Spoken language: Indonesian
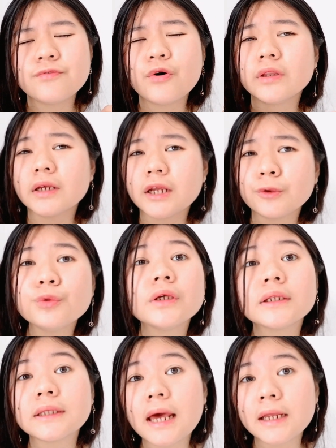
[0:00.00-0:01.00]
foundernya tuh
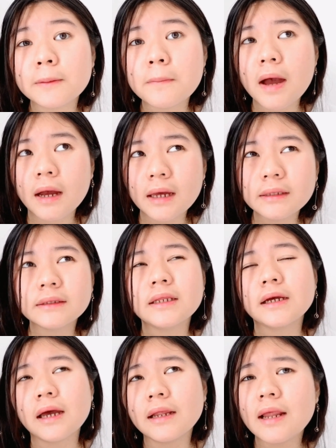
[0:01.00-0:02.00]
tertarik banget
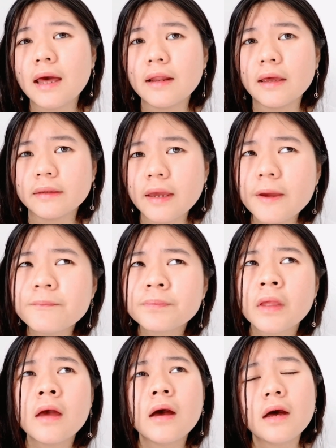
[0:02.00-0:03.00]
dengan adanya
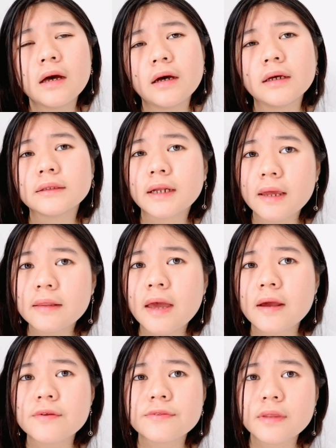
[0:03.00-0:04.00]
uh, eh, tren
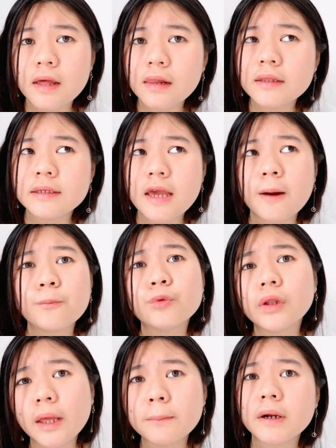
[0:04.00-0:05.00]
hairstyle yang
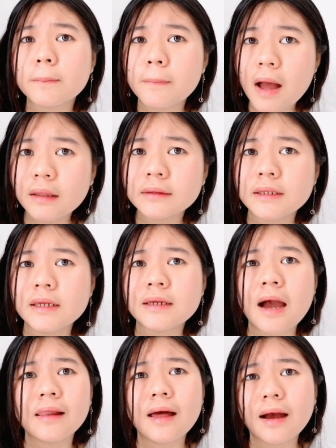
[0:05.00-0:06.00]
mulai merebak di
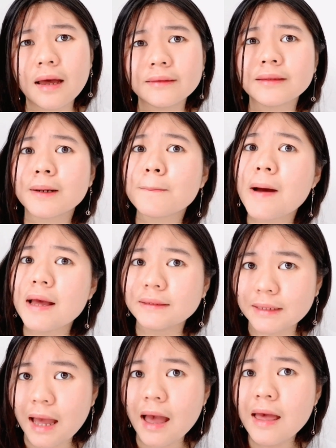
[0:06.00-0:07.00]
kalangan
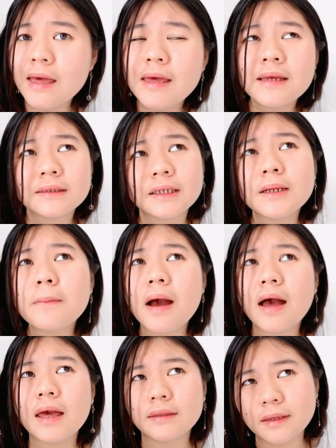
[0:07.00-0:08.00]
remaja. Jadi
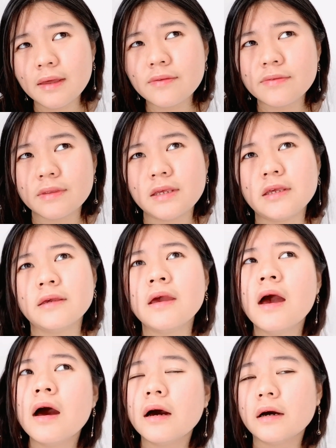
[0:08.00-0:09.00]
makanya
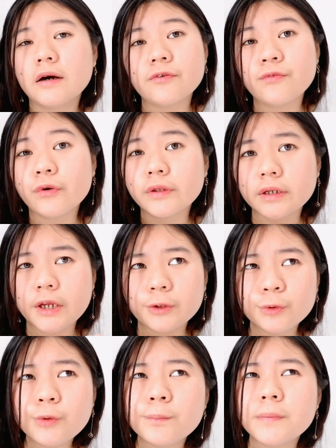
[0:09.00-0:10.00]
si uh,
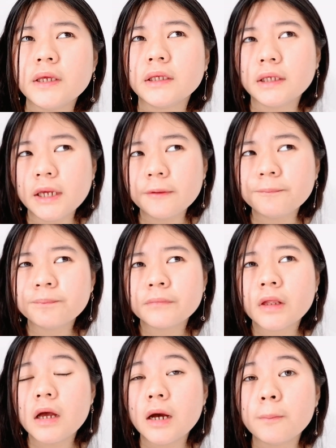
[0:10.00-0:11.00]
foundernya tuh bikin
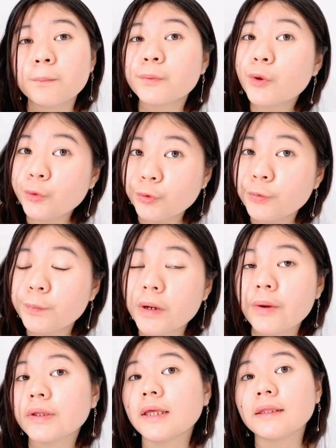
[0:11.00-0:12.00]
uh, produk
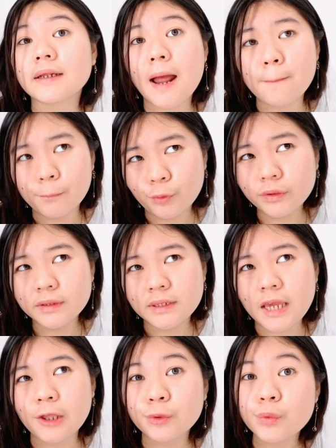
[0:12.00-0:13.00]
perawatan rambut
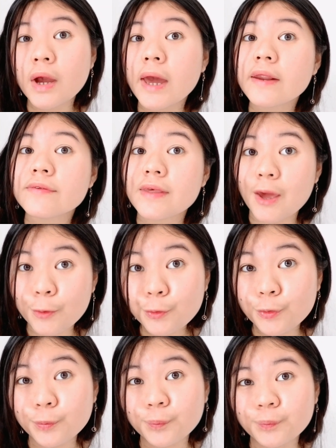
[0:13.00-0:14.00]
yaitu hair
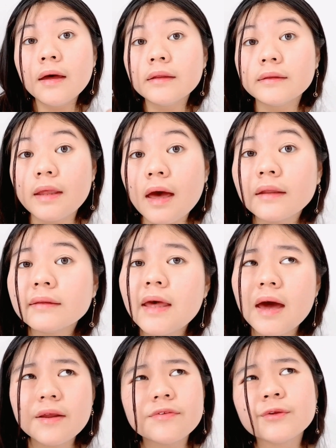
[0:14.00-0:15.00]
serum. Dan
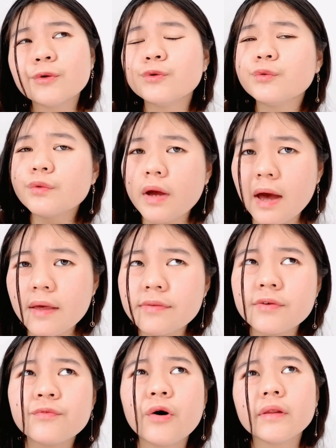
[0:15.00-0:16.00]
dari situ juga
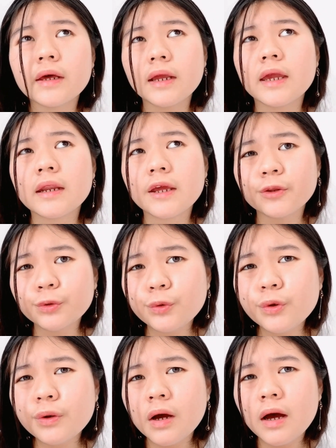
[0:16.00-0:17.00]
si founder ini
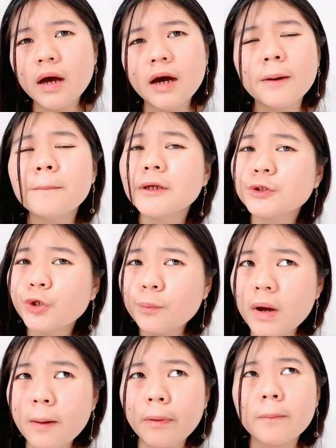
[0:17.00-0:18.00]
tuh uh,
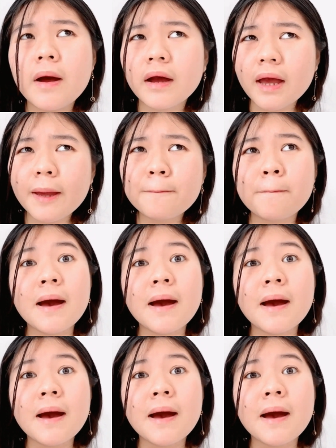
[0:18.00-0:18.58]
mencoba berbagai